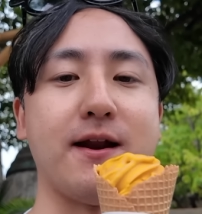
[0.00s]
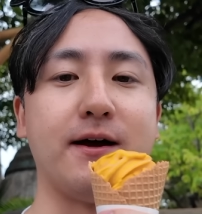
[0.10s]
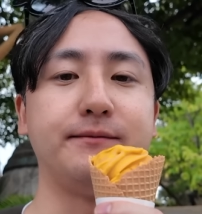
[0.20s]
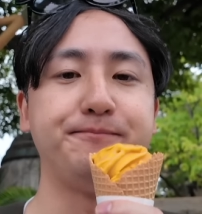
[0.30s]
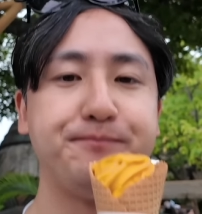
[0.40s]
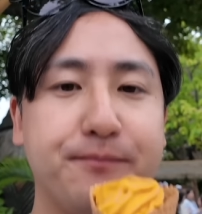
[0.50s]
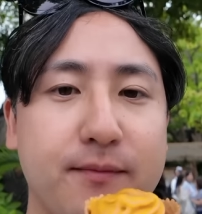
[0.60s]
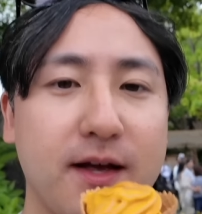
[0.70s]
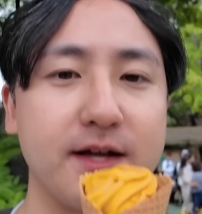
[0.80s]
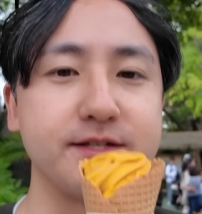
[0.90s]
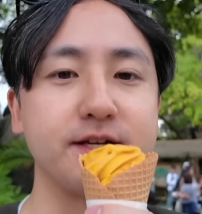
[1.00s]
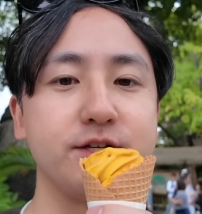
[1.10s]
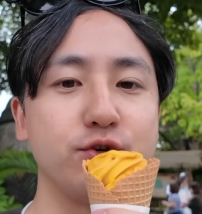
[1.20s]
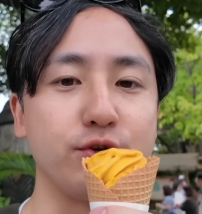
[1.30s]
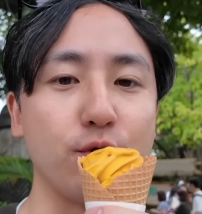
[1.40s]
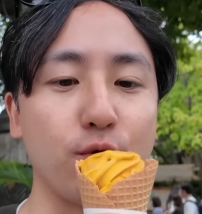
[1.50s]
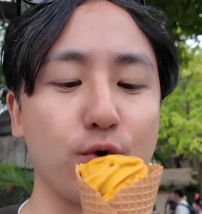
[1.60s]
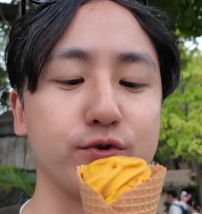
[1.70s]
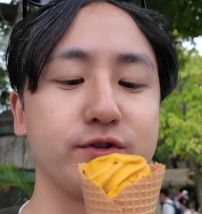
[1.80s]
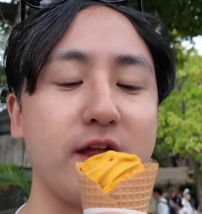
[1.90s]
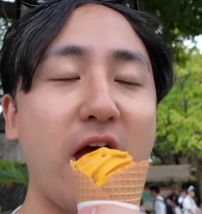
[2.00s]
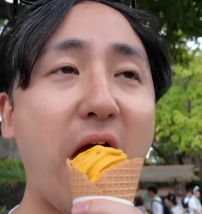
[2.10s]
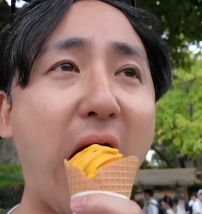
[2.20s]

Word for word: な感じ非常に濃厚ですね